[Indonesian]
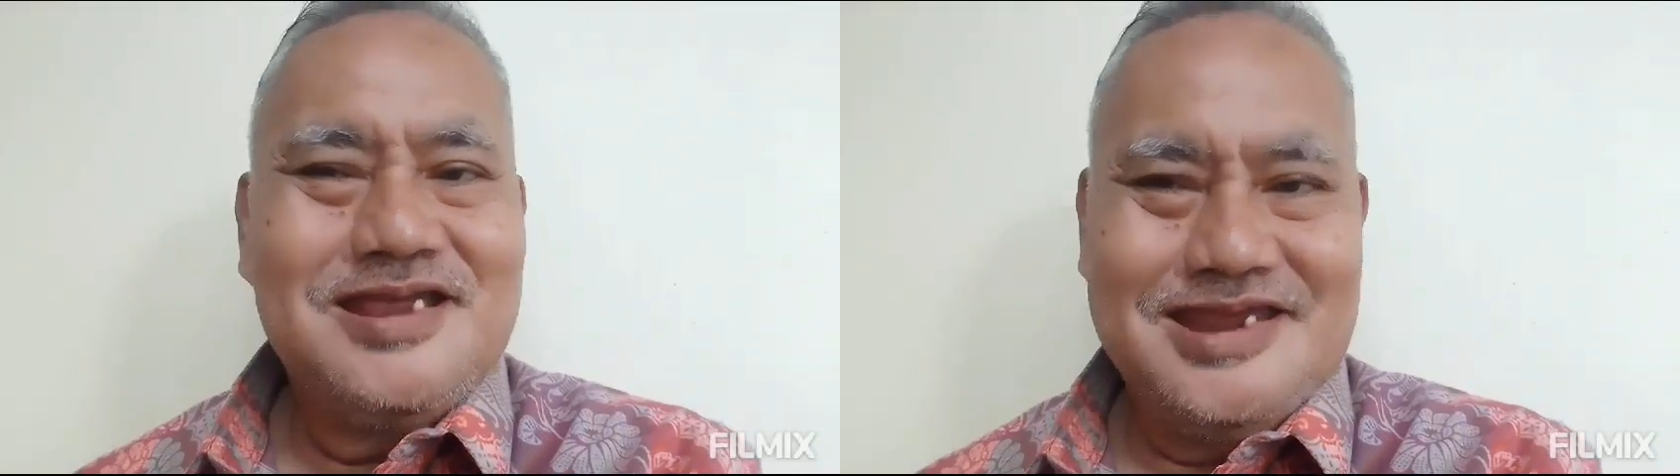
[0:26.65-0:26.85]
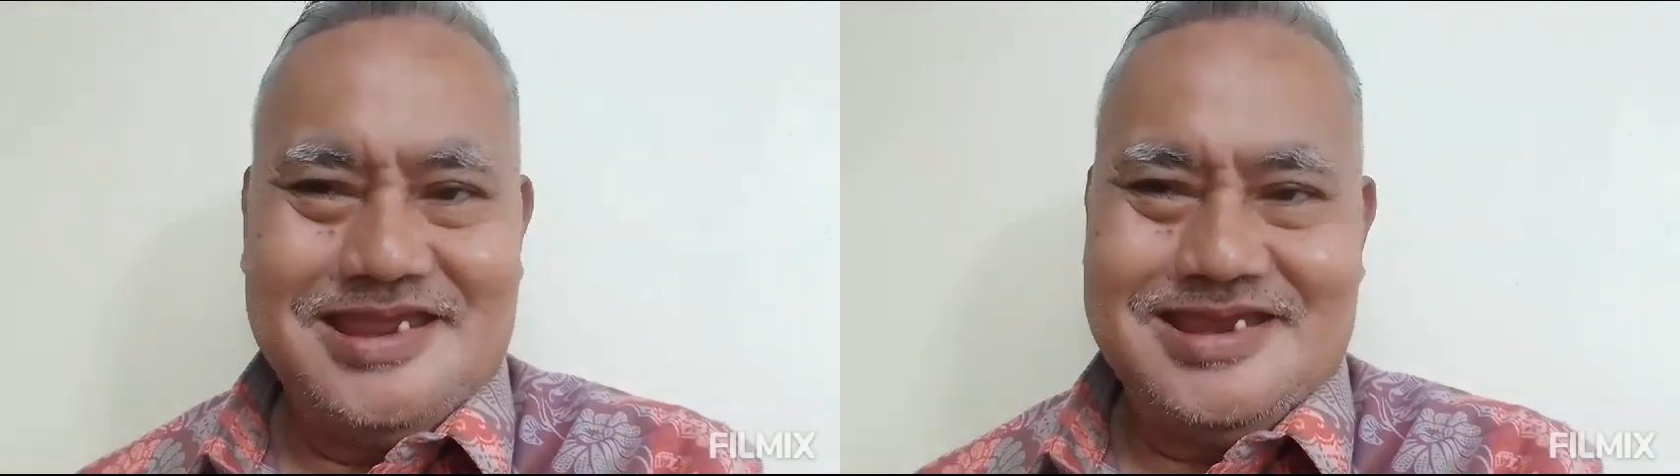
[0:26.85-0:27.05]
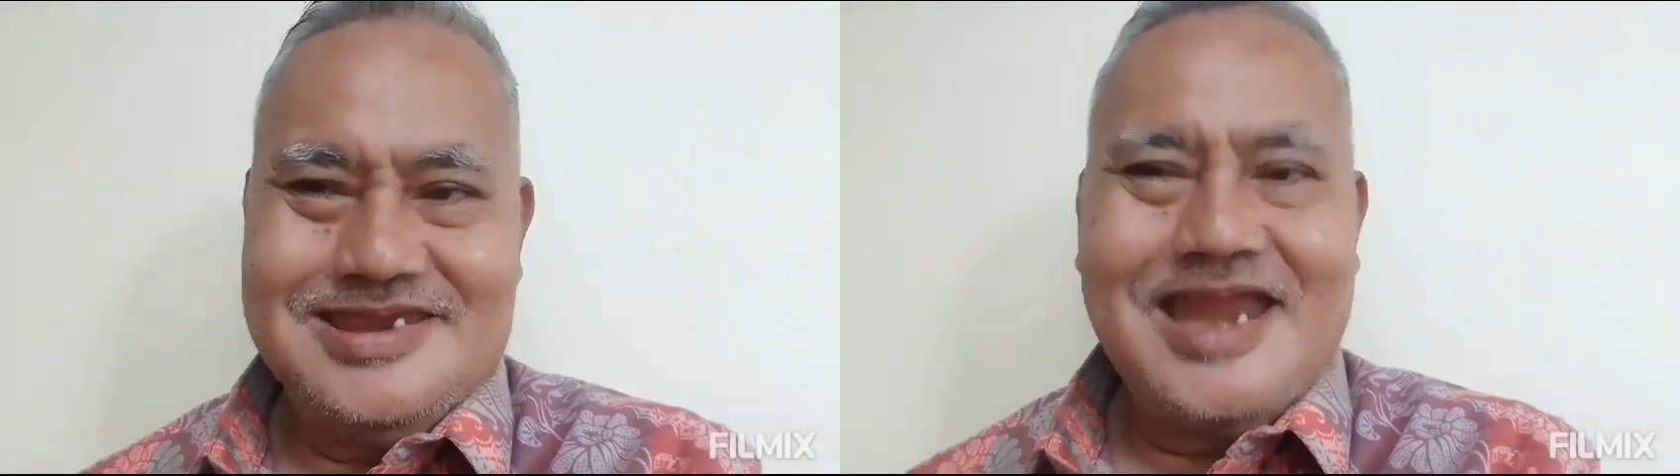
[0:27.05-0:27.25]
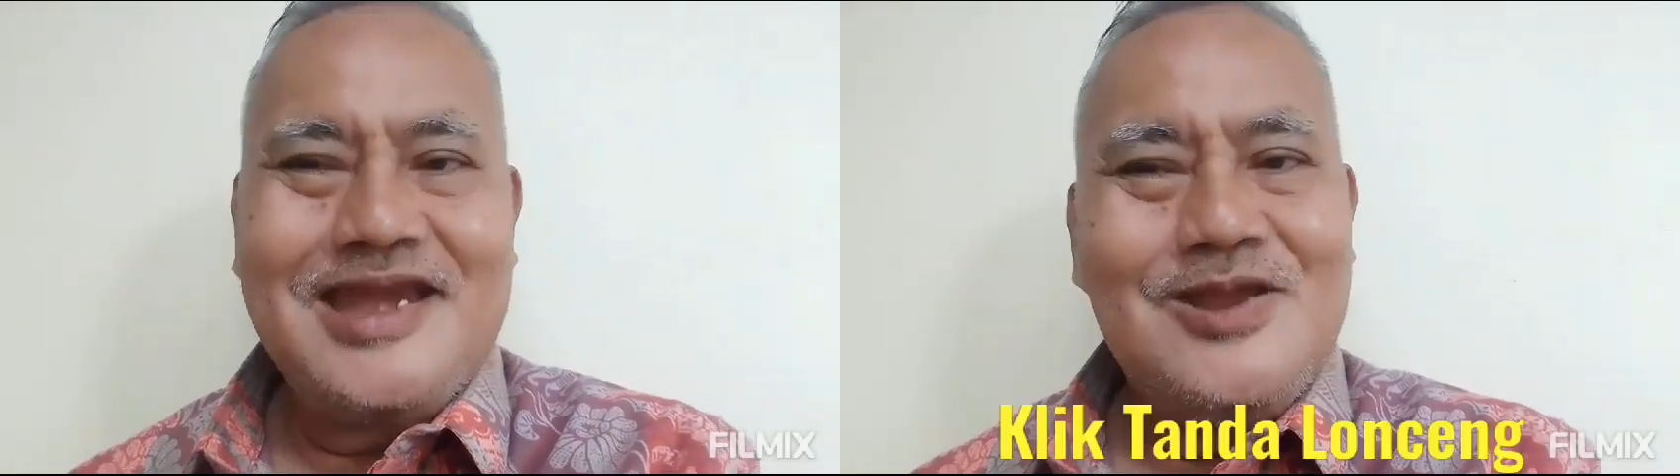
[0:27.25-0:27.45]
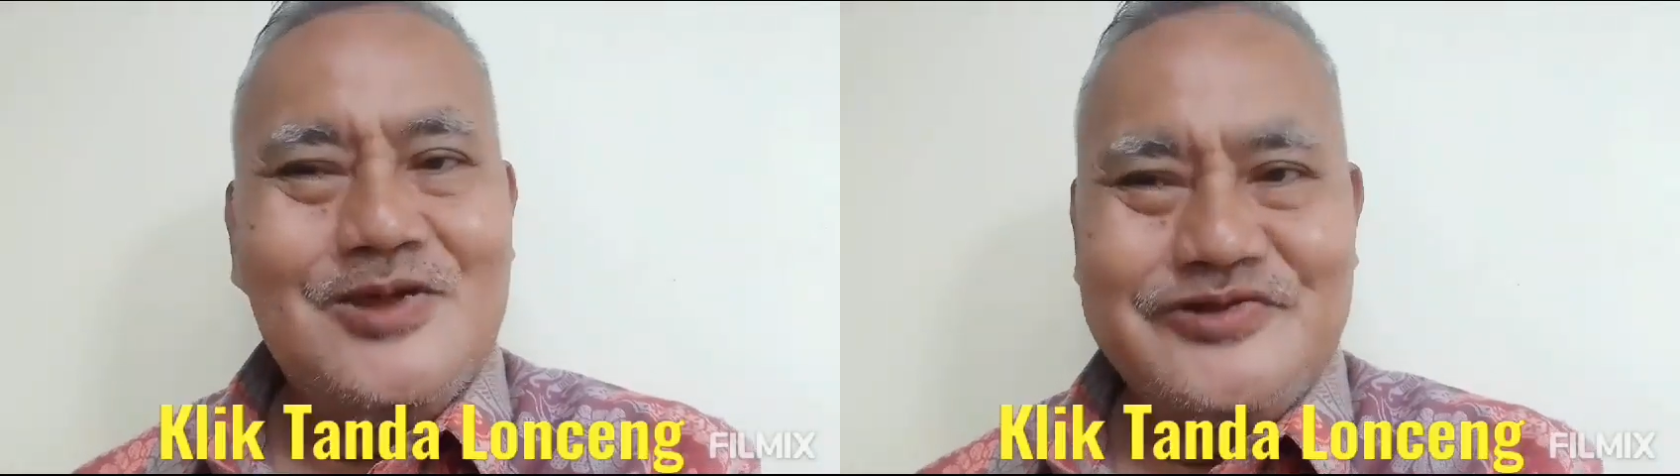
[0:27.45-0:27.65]
klik
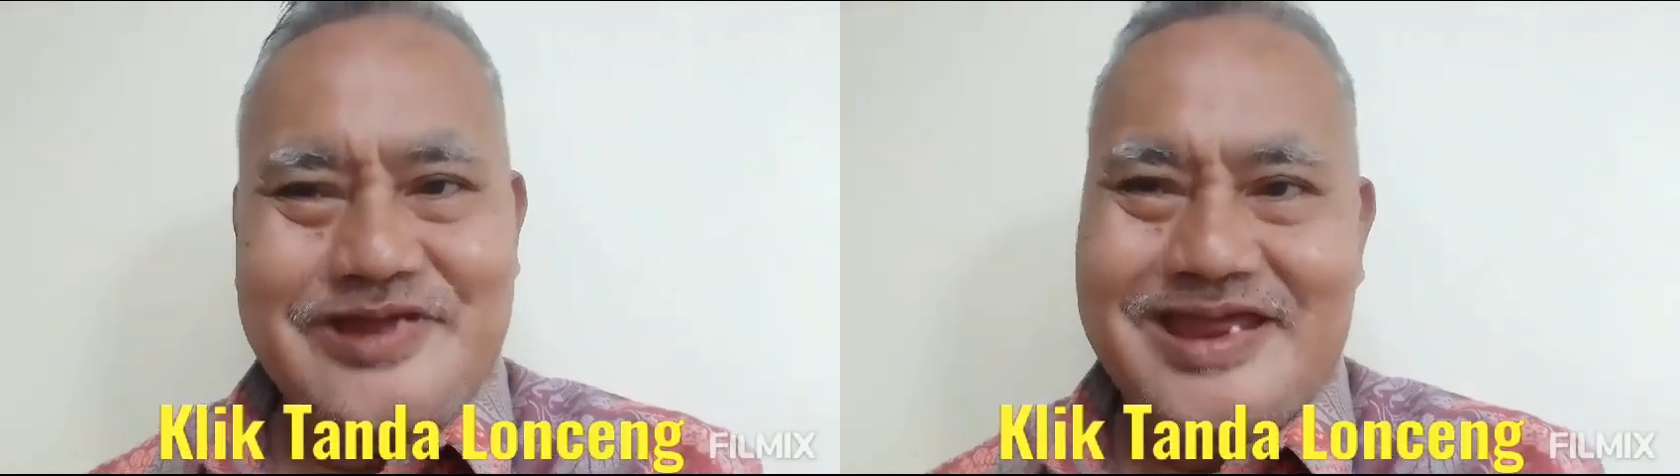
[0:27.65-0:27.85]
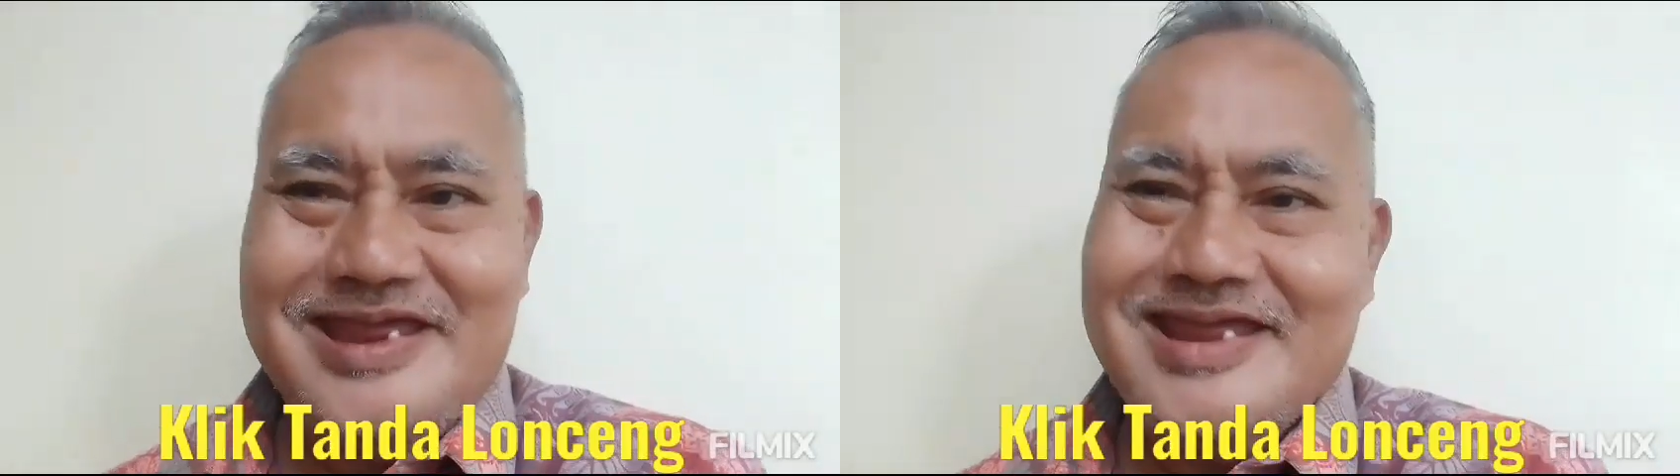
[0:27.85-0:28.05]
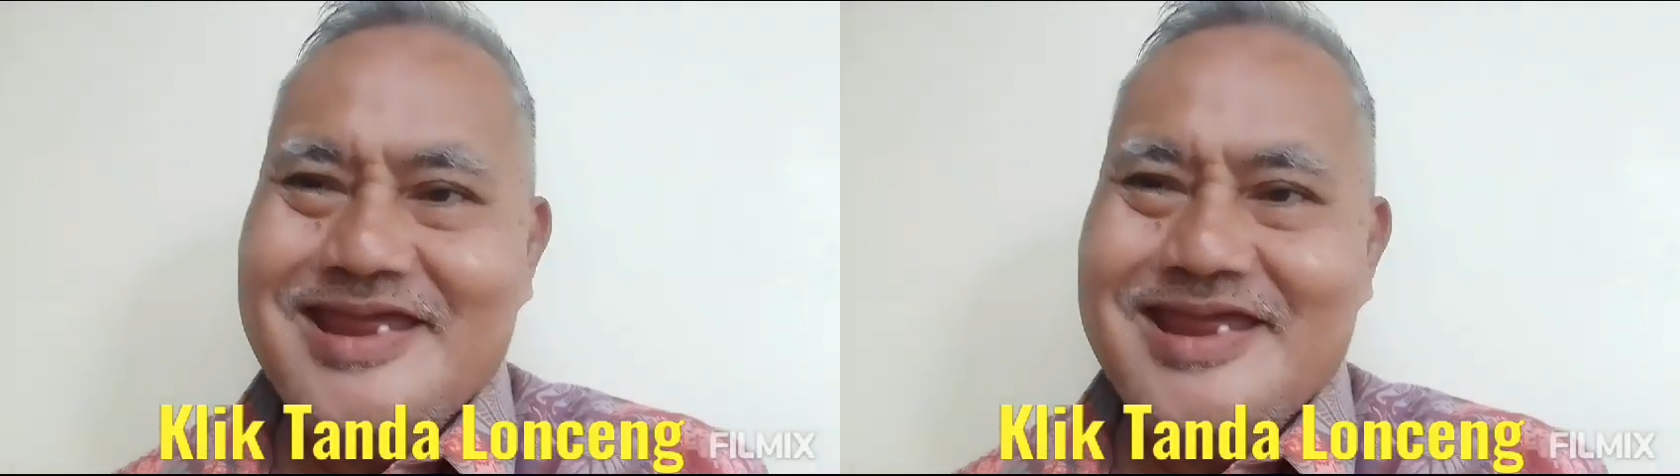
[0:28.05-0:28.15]
tanda lonceng,